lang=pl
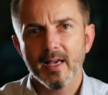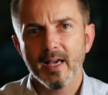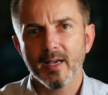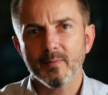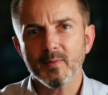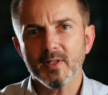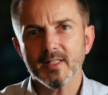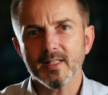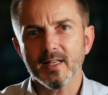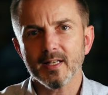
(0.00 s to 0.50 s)

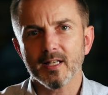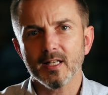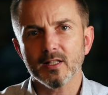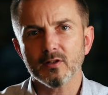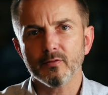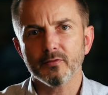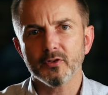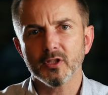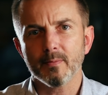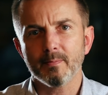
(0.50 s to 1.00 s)
Emisja
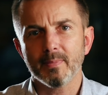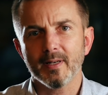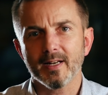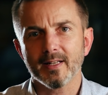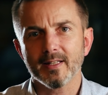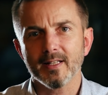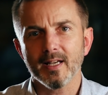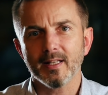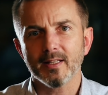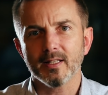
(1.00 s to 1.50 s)
gazów
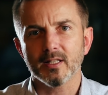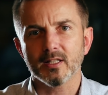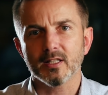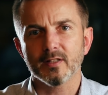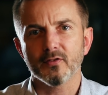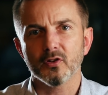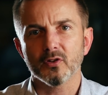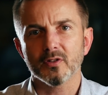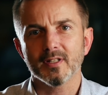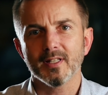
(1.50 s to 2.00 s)
cieplarnianych
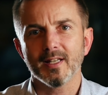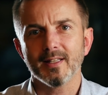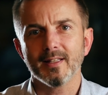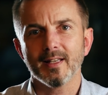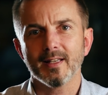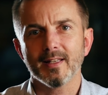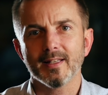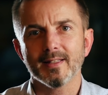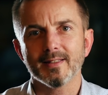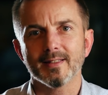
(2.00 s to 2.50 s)

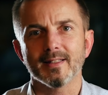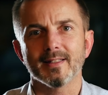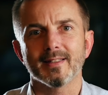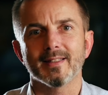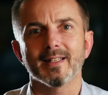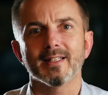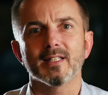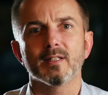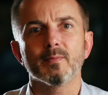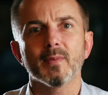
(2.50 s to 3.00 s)
związana jest
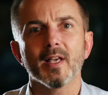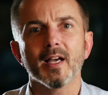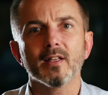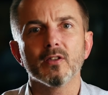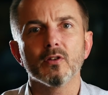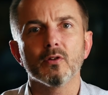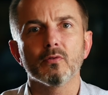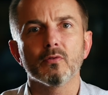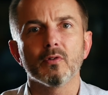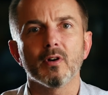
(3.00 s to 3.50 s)
ze
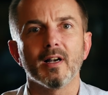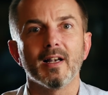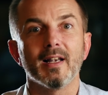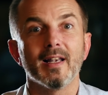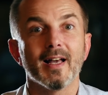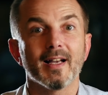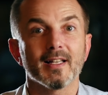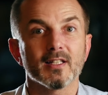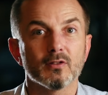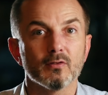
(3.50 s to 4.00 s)
zmianą
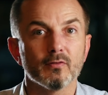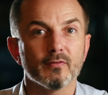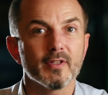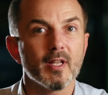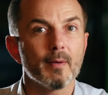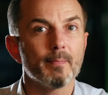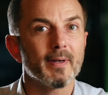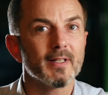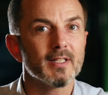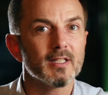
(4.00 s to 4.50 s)
lasów
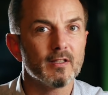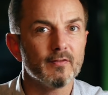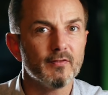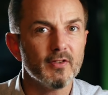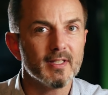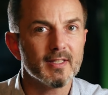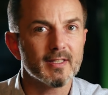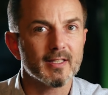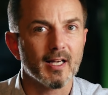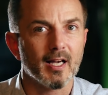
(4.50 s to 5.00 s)
na
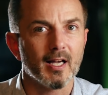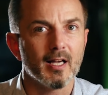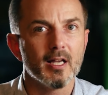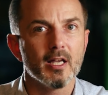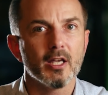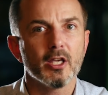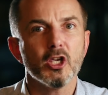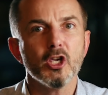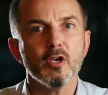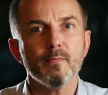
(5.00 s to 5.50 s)
pastwiska
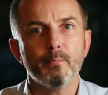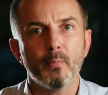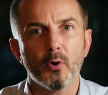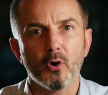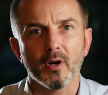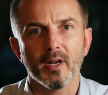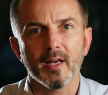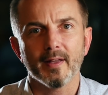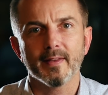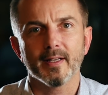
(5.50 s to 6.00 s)
i
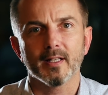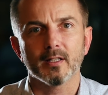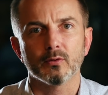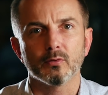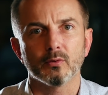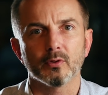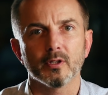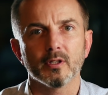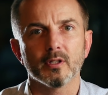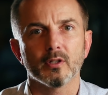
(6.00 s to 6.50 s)
pola, na
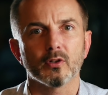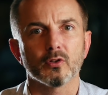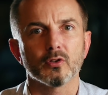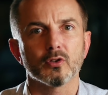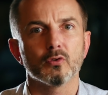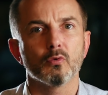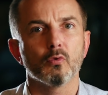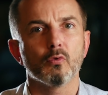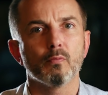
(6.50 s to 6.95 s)
których rosną